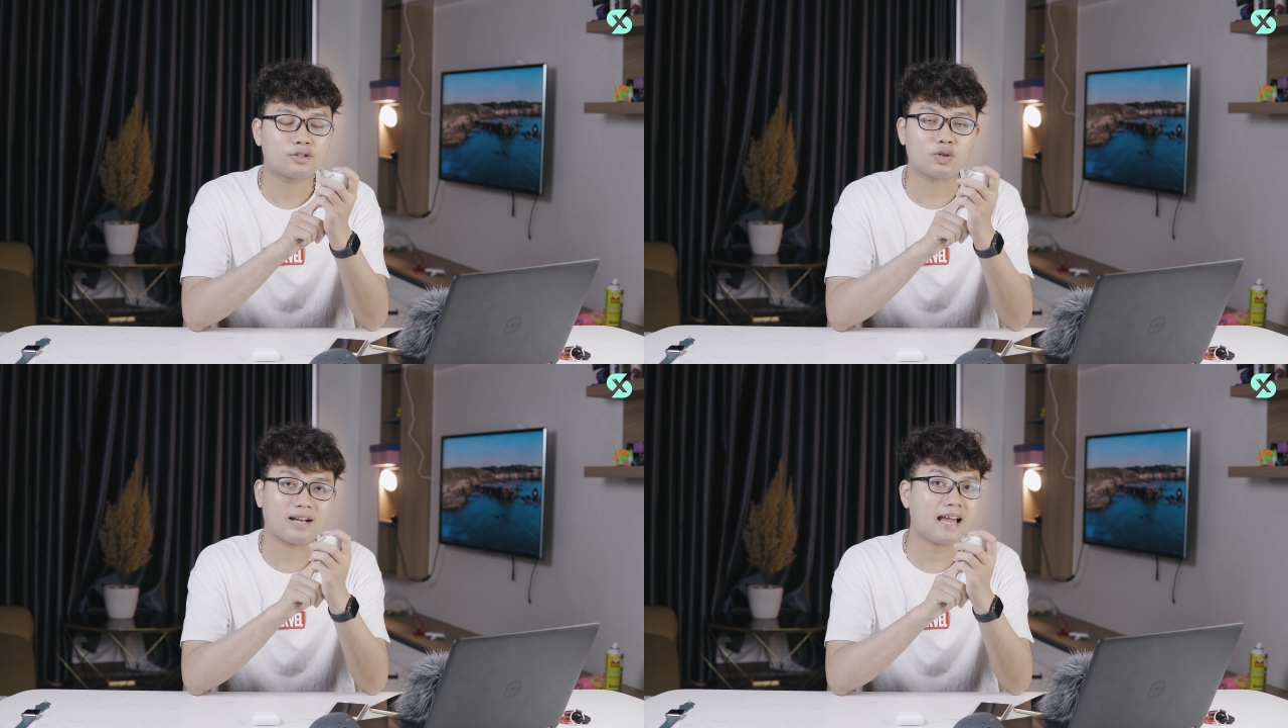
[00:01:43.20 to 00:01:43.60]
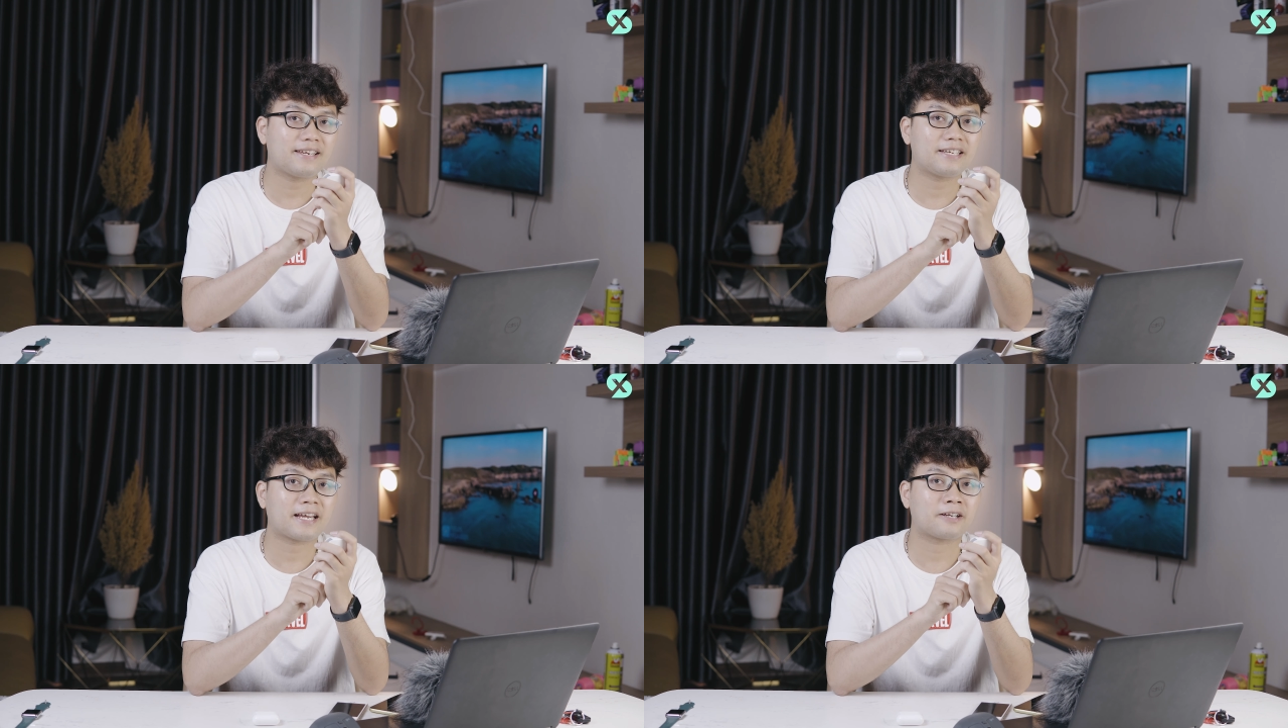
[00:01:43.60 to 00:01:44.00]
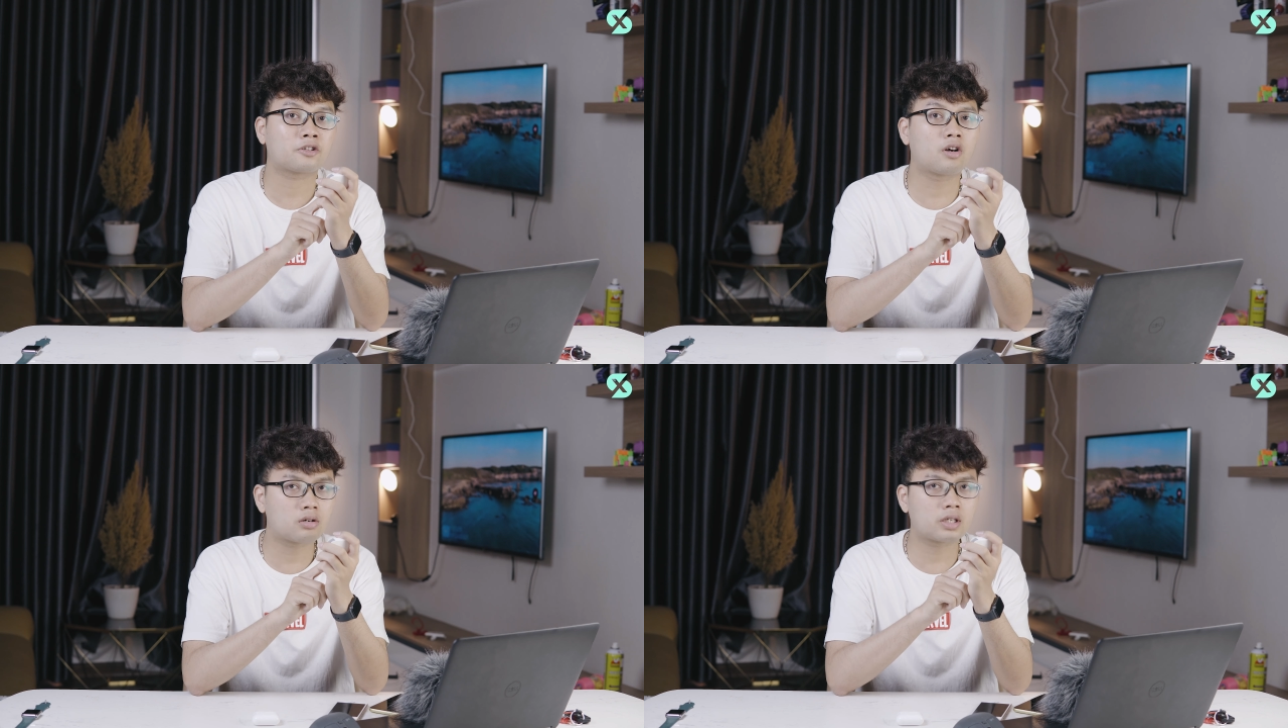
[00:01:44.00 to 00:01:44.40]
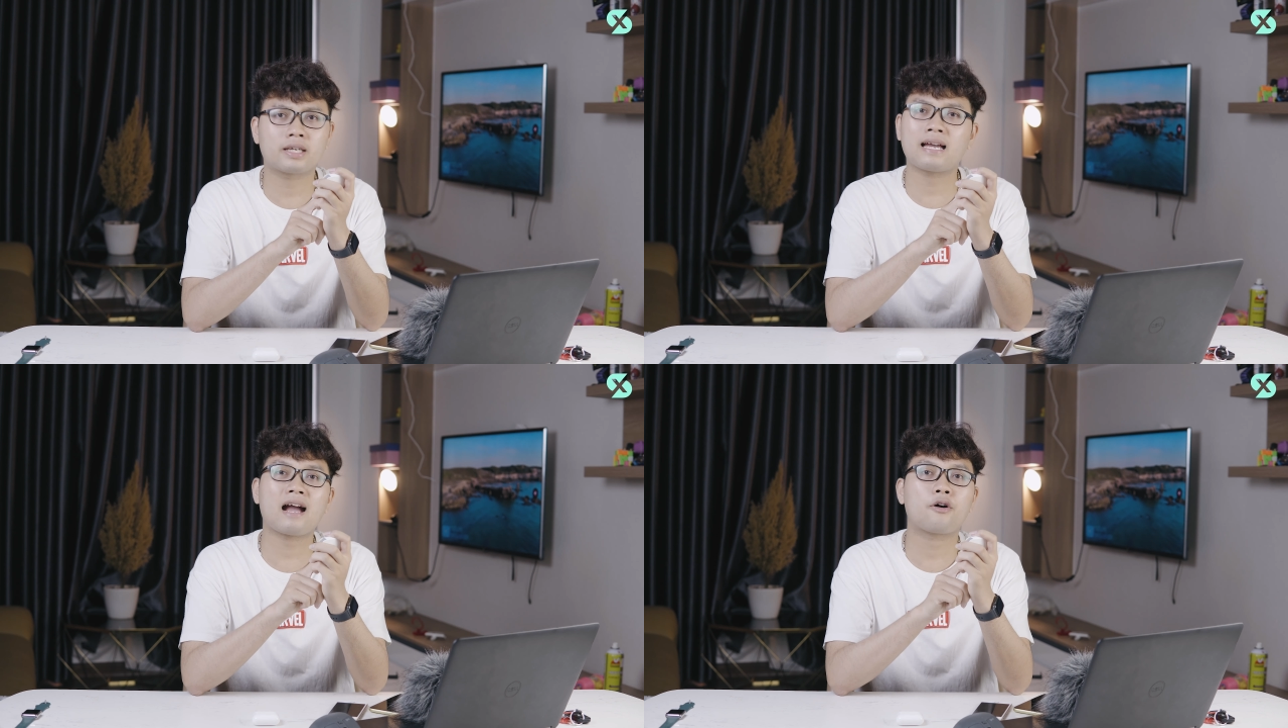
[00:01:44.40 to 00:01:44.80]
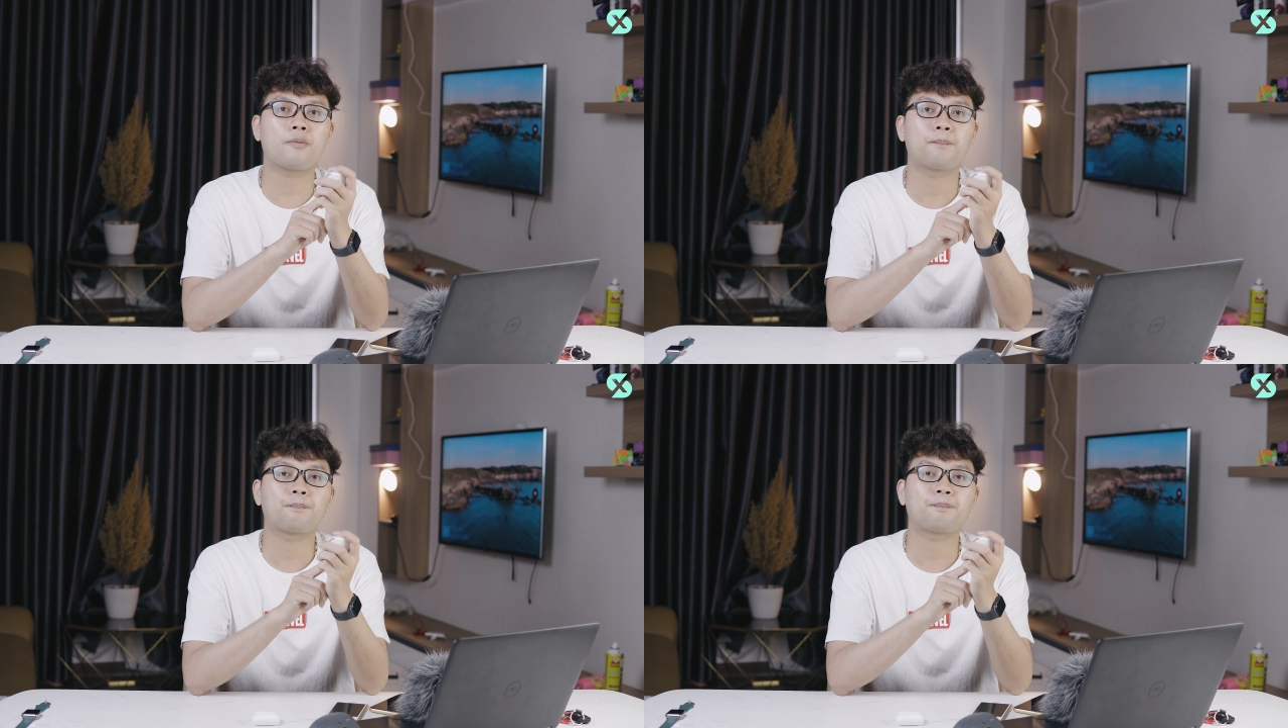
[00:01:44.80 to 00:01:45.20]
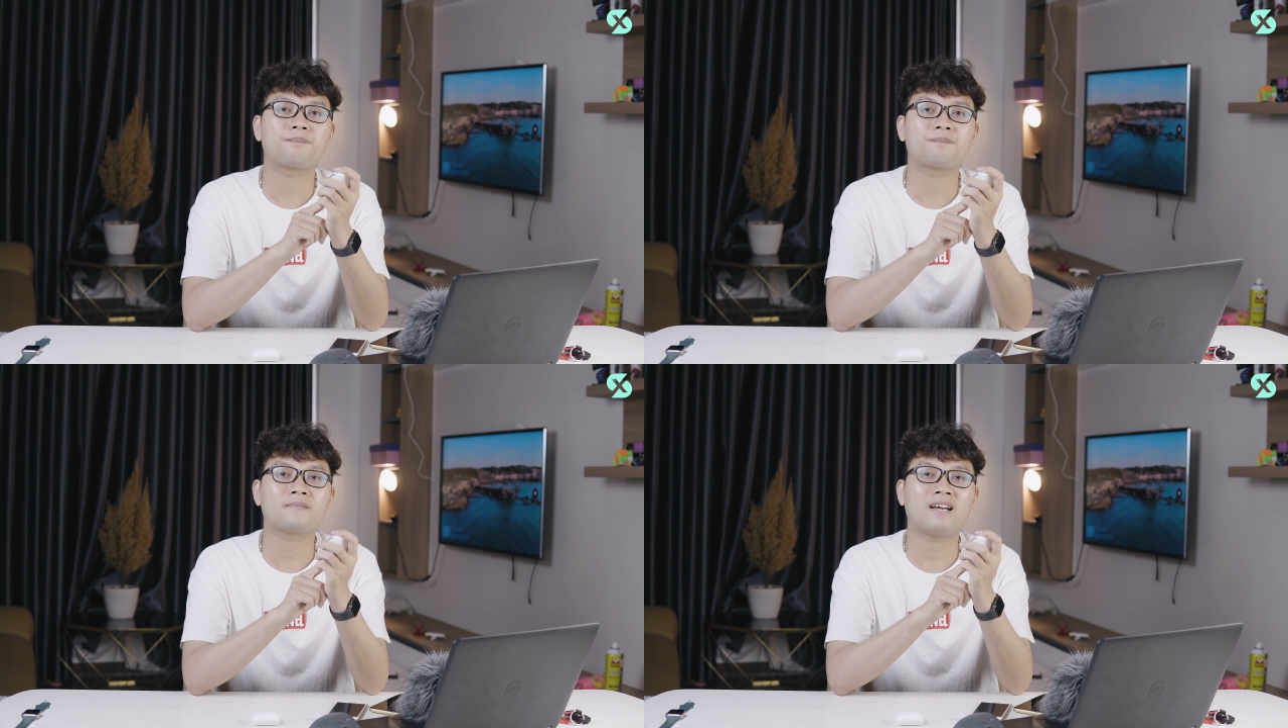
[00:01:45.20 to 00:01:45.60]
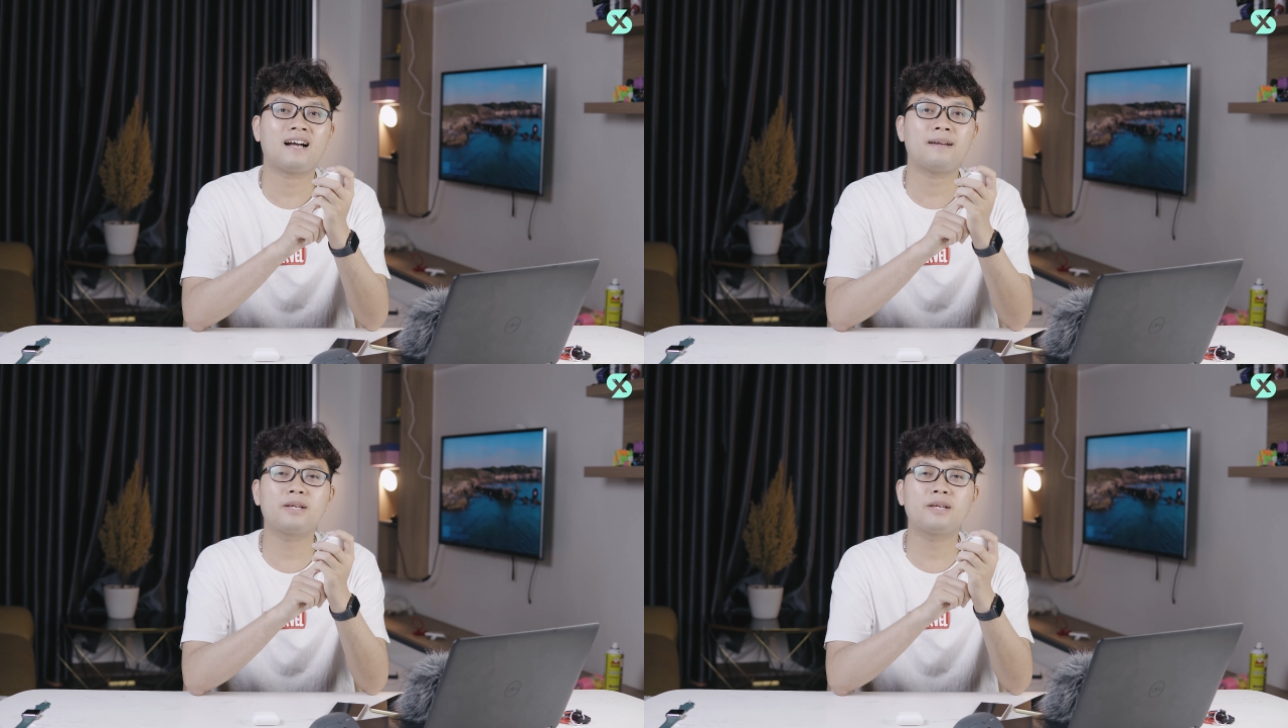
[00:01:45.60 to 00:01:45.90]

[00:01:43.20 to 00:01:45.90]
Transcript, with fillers: chuẩn lining này cực kỳ cao Đấy,